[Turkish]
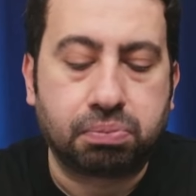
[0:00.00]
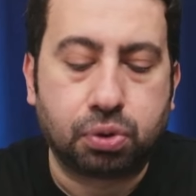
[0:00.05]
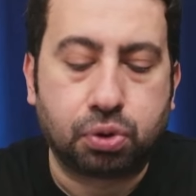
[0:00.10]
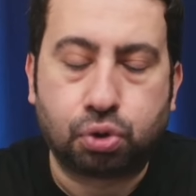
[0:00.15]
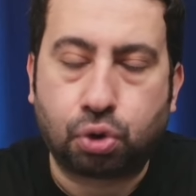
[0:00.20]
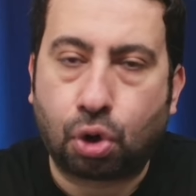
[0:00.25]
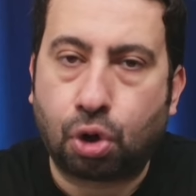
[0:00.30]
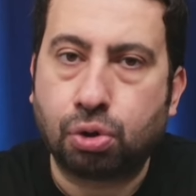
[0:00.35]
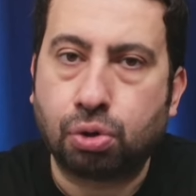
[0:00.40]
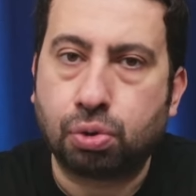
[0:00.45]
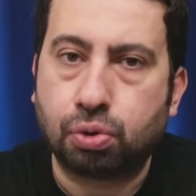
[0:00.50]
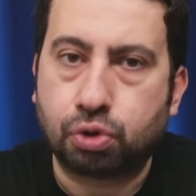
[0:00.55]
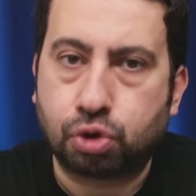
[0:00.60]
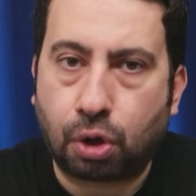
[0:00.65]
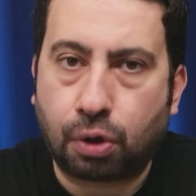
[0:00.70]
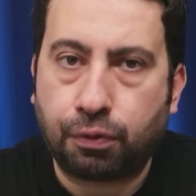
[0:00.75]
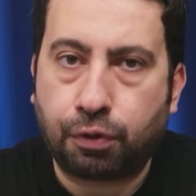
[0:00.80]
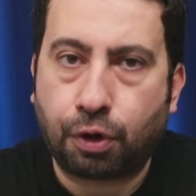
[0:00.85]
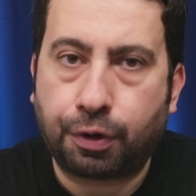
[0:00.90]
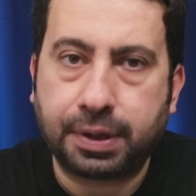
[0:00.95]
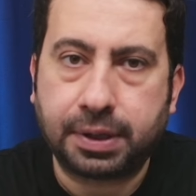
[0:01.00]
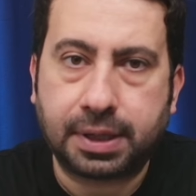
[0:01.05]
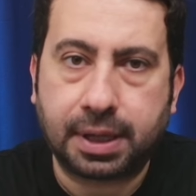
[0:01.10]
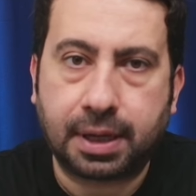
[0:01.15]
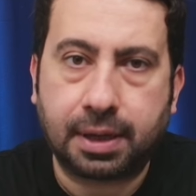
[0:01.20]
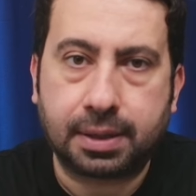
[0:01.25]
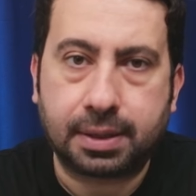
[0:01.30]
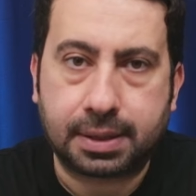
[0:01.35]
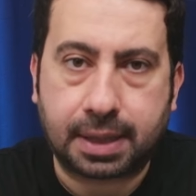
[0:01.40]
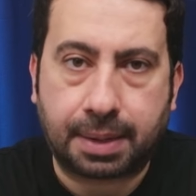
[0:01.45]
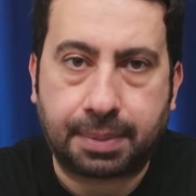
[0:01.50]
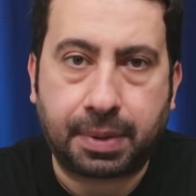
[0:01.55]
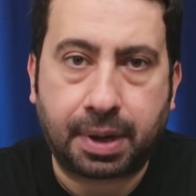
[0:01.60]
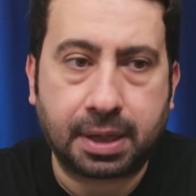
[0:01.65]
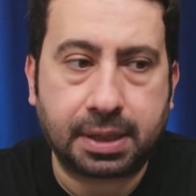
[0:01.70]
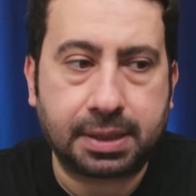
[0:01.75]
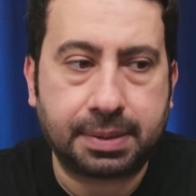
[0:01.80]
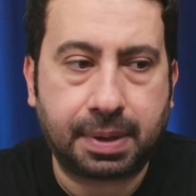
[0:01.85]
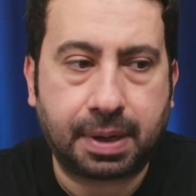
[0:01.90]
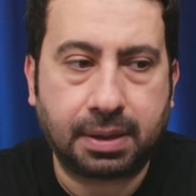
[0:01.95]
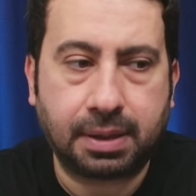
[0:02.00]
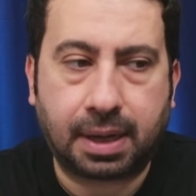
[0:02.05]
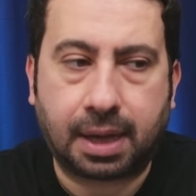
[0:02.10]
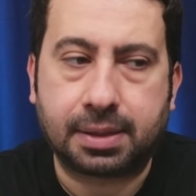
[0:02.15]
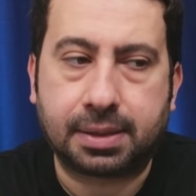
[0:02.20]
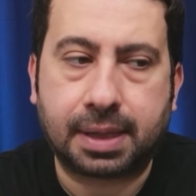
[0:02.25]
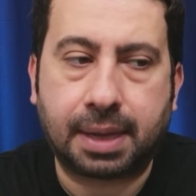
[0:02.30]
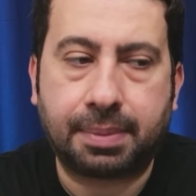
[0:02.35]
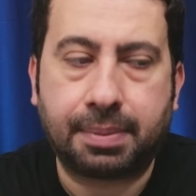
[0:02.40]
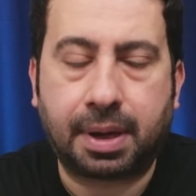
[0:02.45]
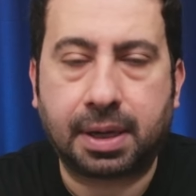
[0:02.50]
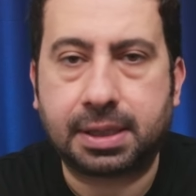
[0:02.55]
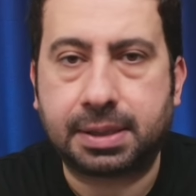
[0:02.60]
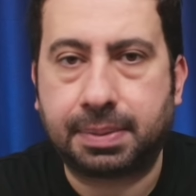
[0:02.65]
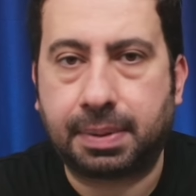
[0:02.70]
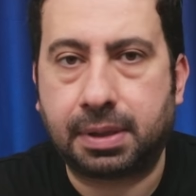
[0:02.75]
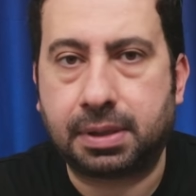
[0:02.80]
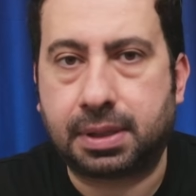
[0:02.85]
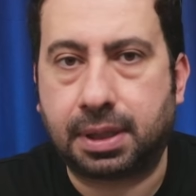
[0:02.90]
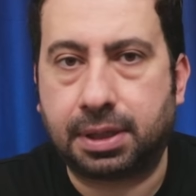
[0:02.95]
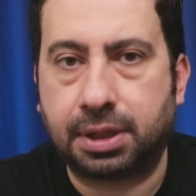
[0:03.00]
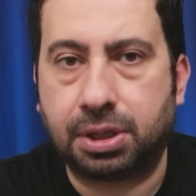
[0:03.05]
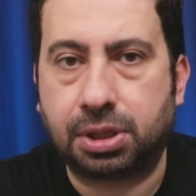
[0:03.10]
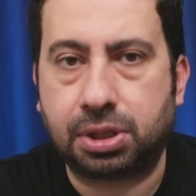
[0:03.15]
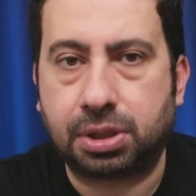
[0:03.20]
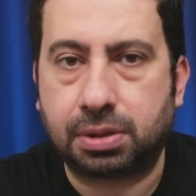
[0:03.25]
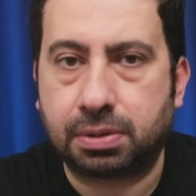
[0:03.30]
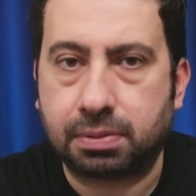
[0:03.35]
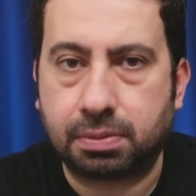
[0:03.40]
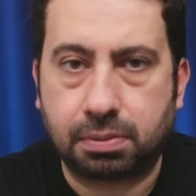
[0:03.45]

Sol, sol forvete Sam Maximen yani Sam Maximen Tadic